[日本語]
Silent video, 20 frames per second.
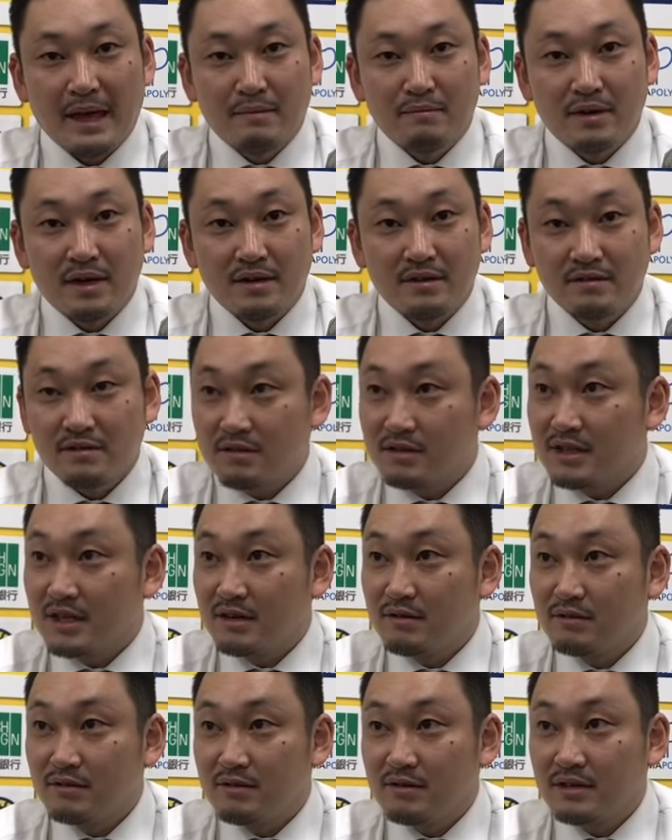まあ、琉球さ
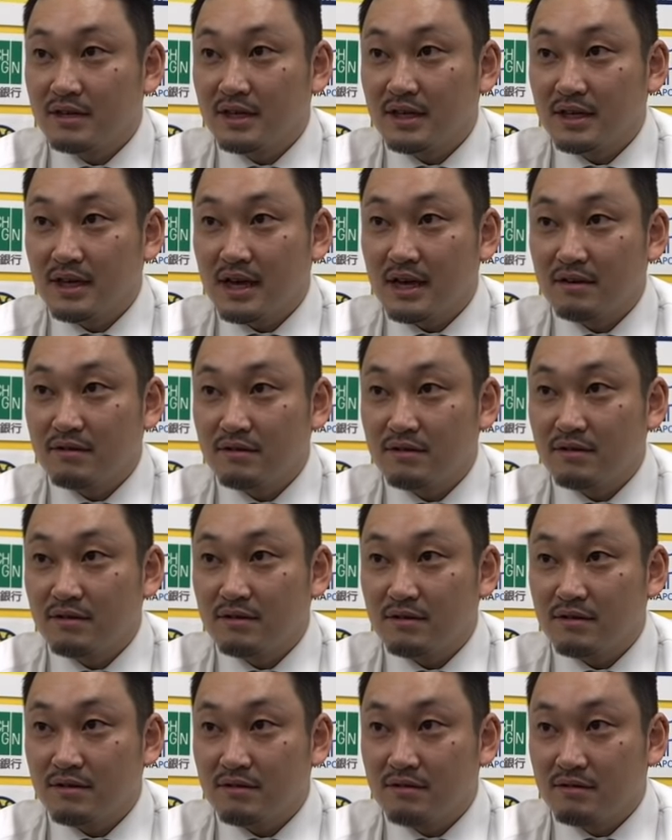ん本当にあ
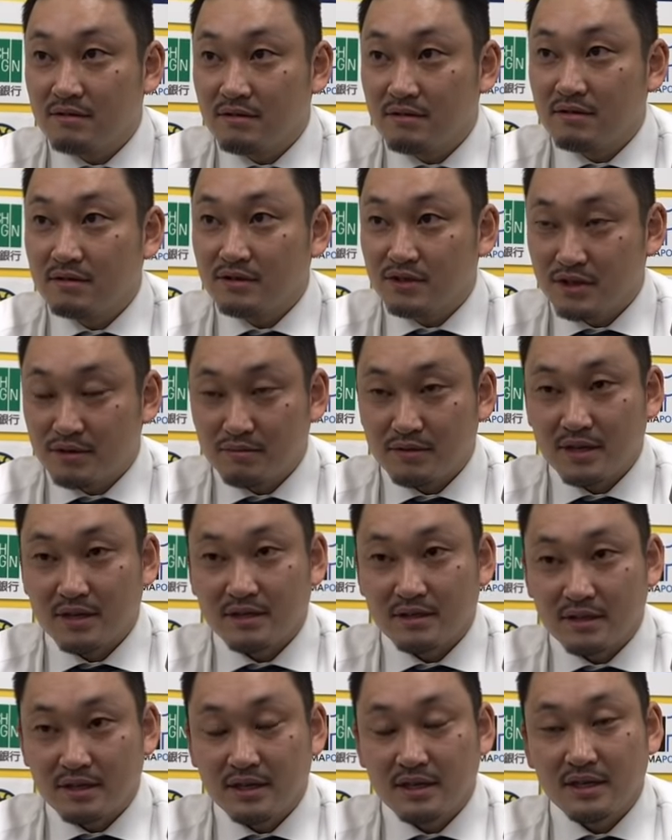の強豪チームで
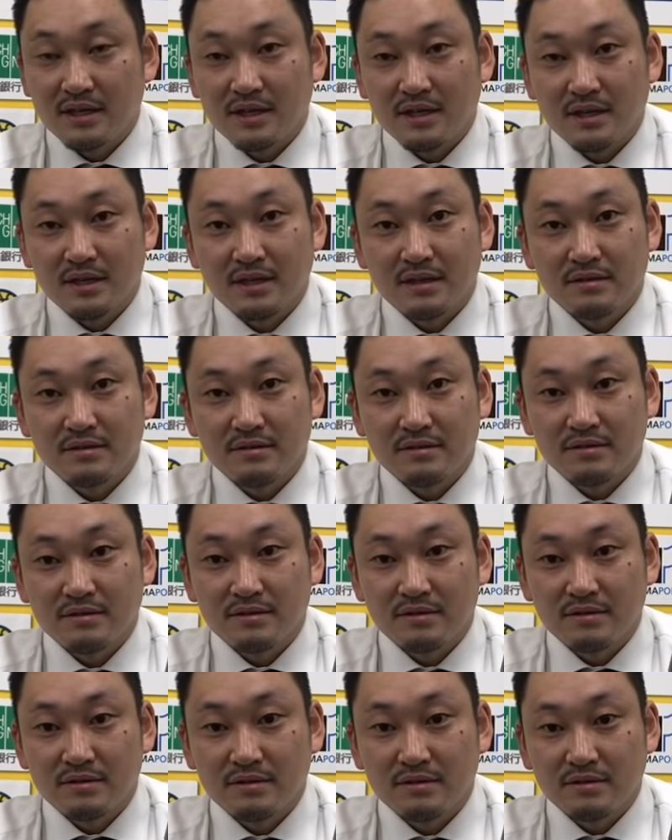すしう
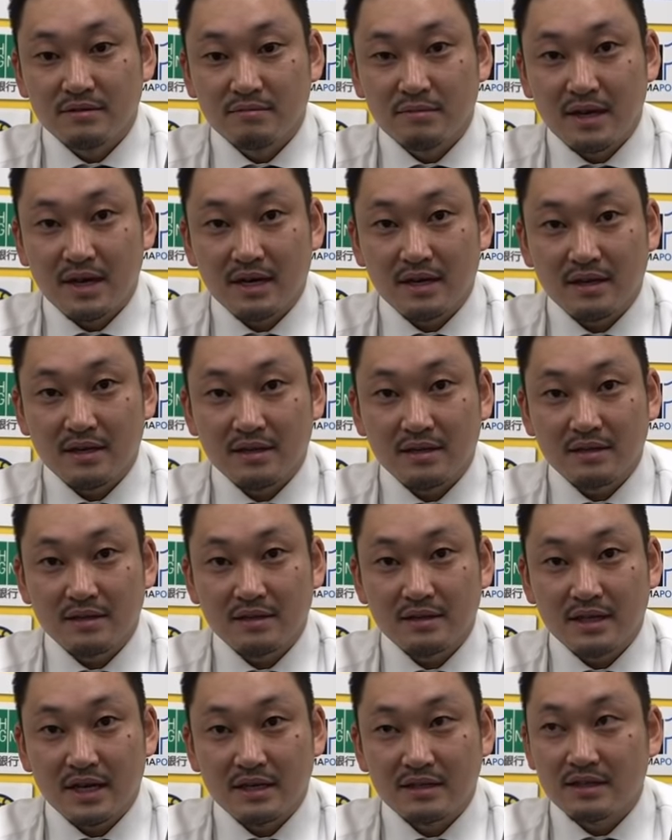んまあ
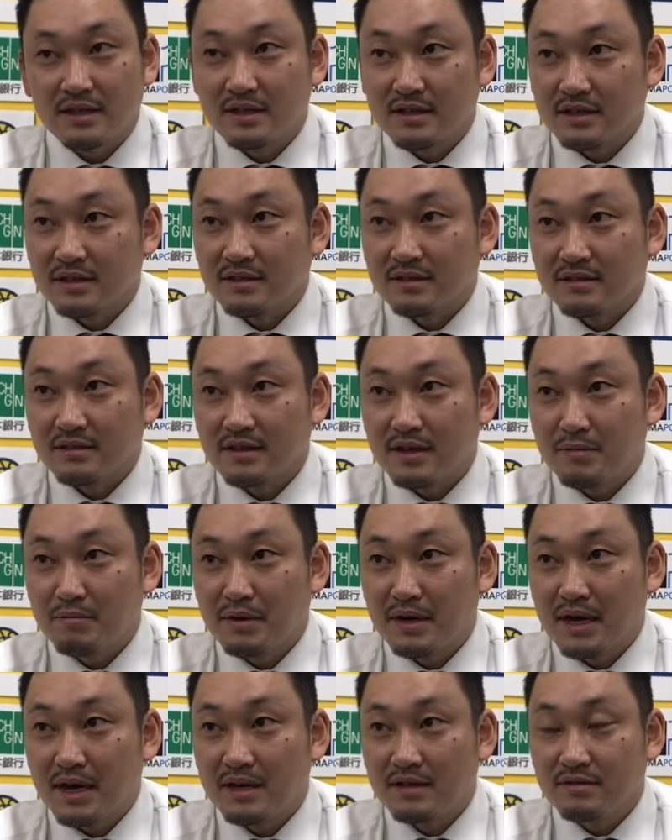昨シーズンやっ
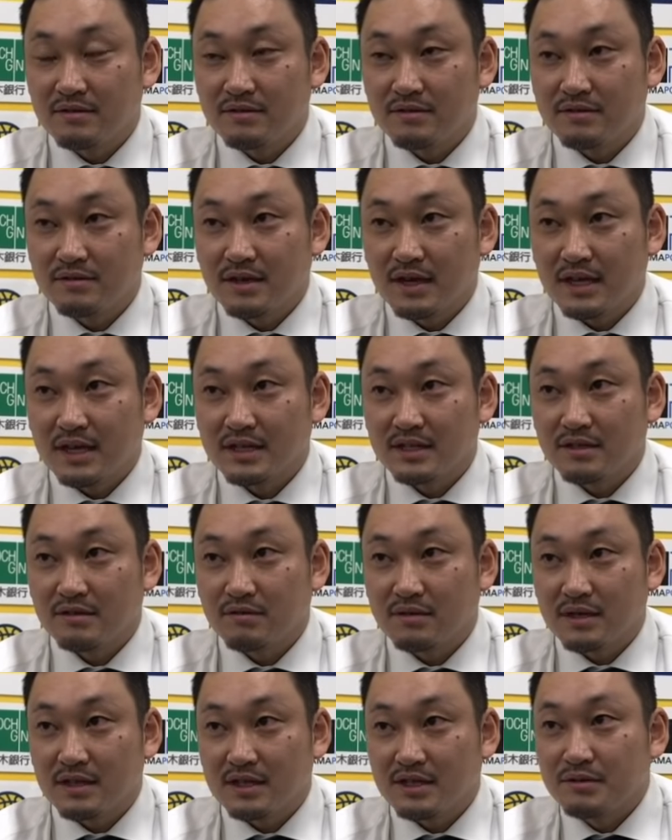ぱりああいう形で終
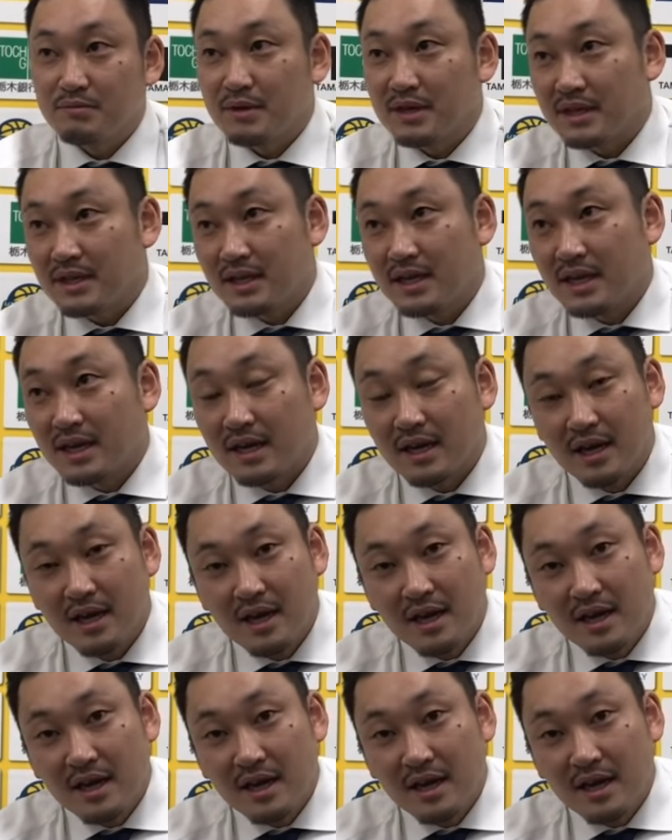わってしまって